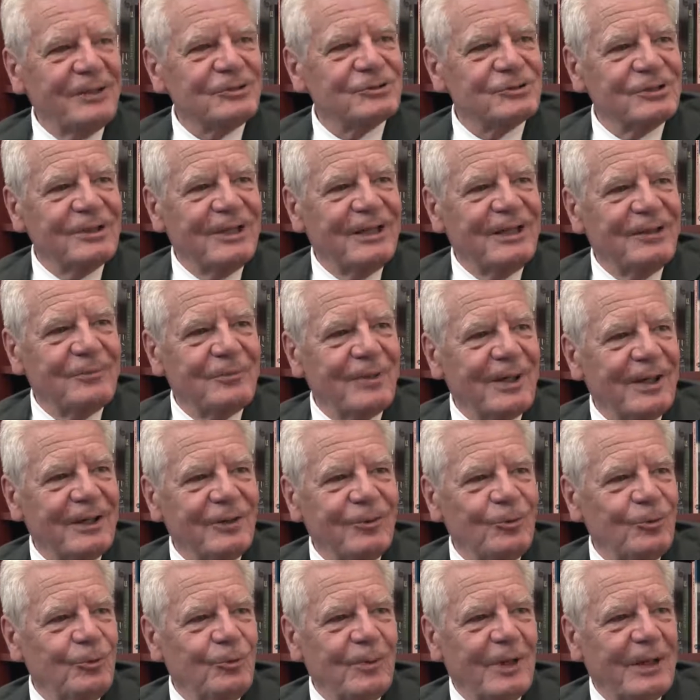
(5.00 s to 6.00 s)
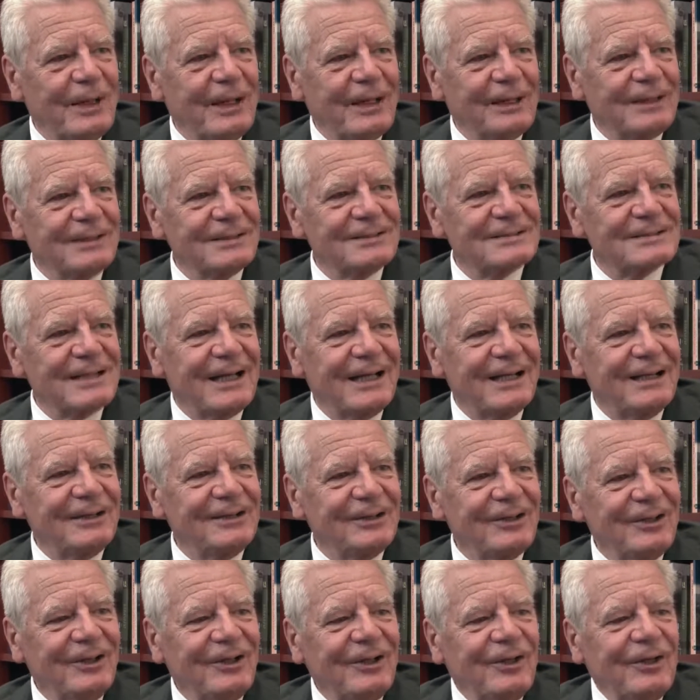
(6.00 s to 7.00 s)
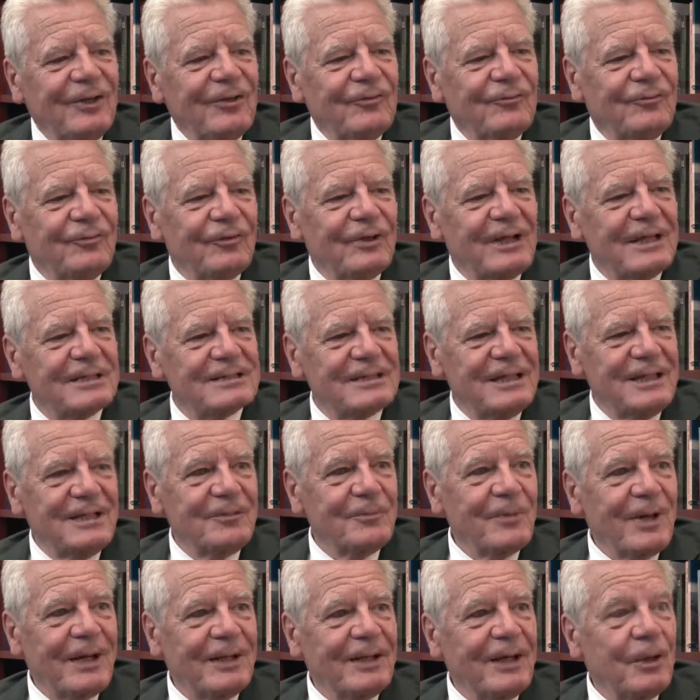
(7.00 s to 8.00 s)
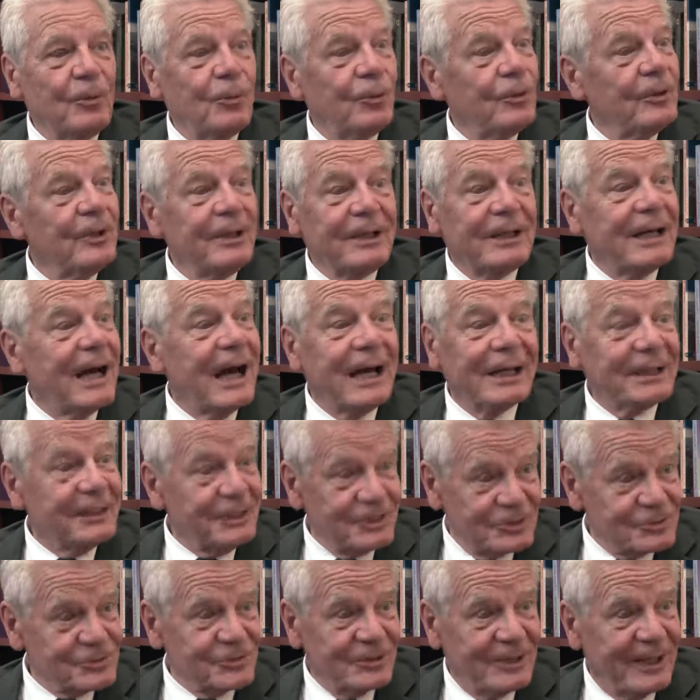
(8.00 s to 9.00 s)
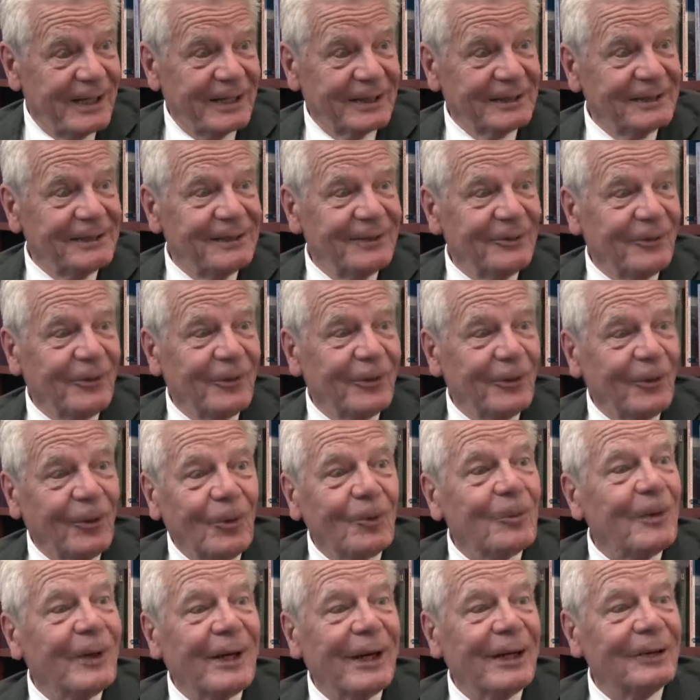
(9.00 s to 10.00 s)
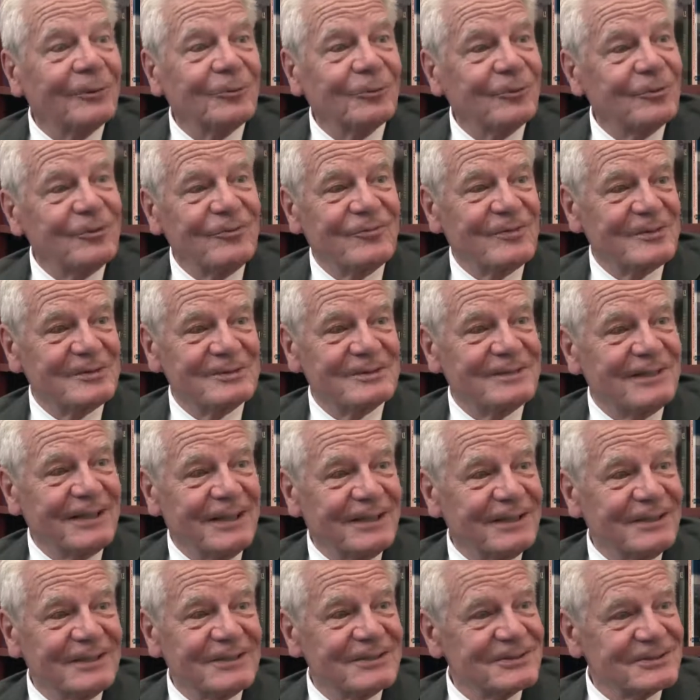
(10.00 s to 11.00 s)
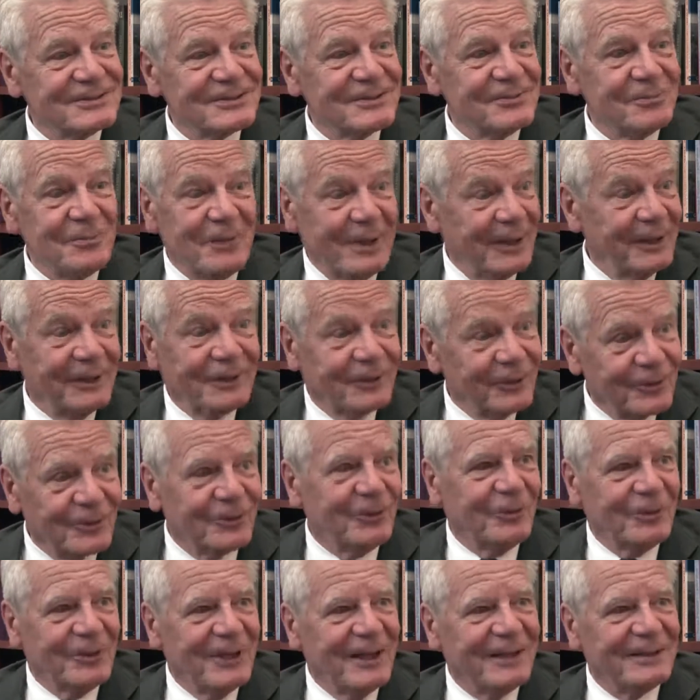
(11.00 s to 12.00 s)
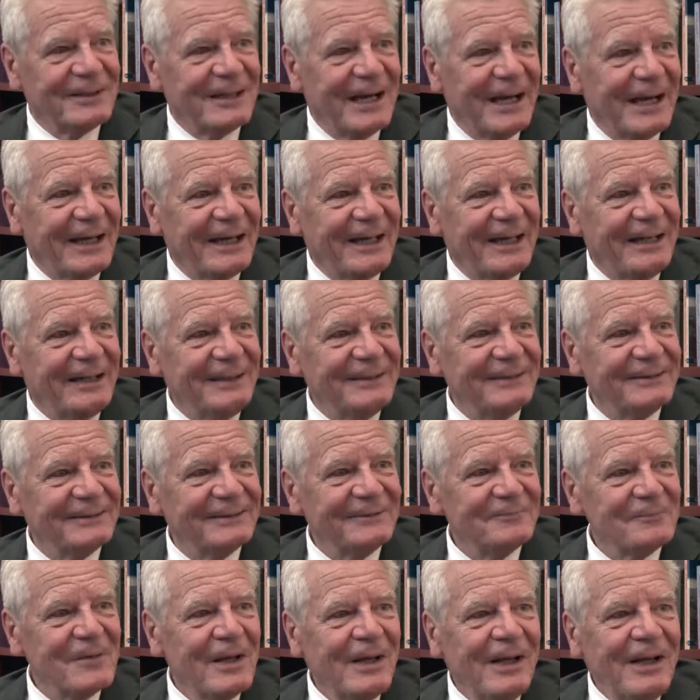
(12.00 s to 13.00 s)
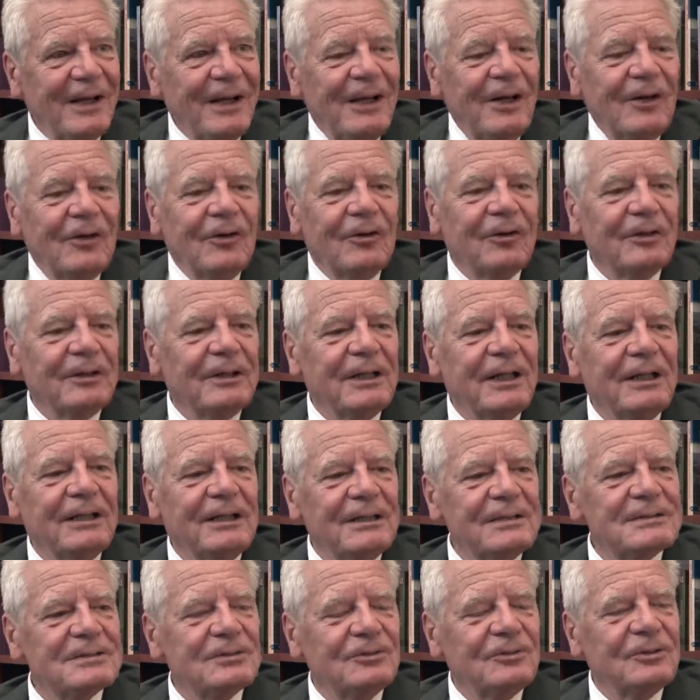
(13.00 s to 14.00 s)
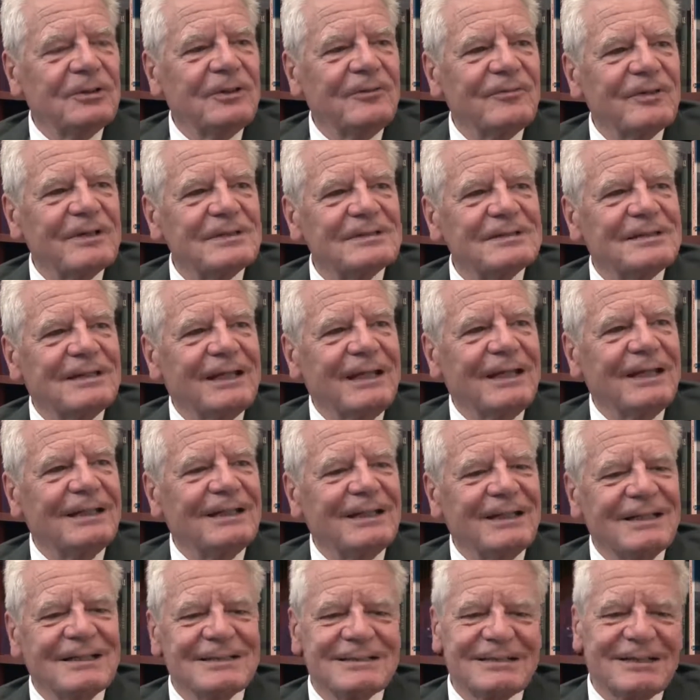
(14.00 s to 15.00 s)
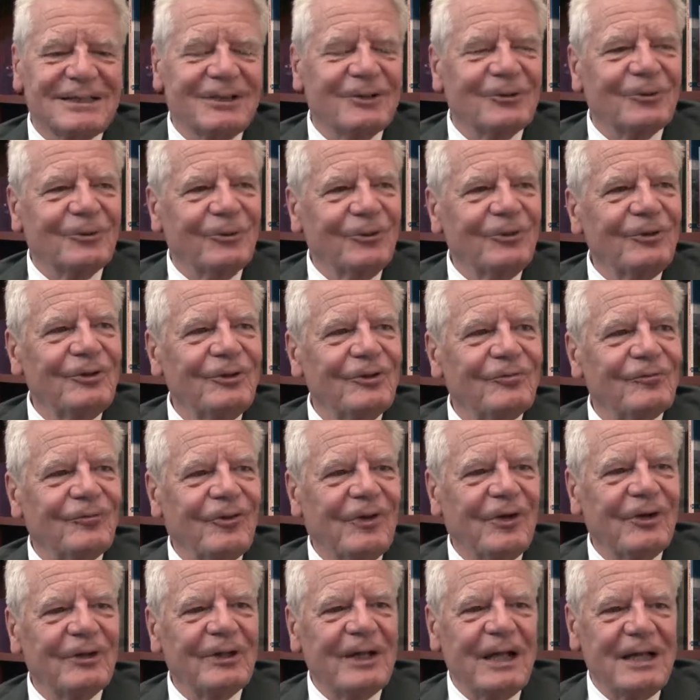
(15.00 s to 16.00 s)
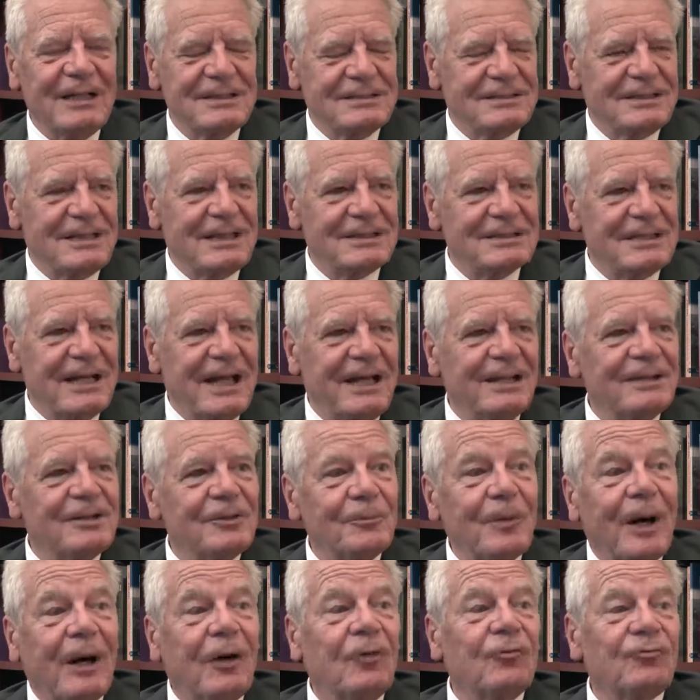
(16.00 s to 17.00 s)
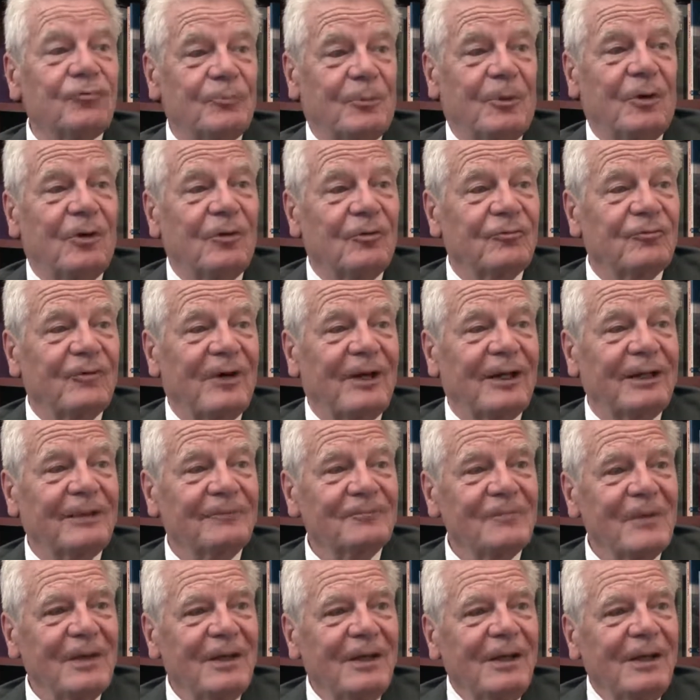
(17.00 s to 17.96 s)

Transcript: Menschenleben eine überlange Zeit, für das Leben einer Uni gar nicht so lange. Europa hat Universitäten, die sind mehrere hundert Jahre alt. Und diese Universität ist gegründet worden, als das Land im Aufbruch war.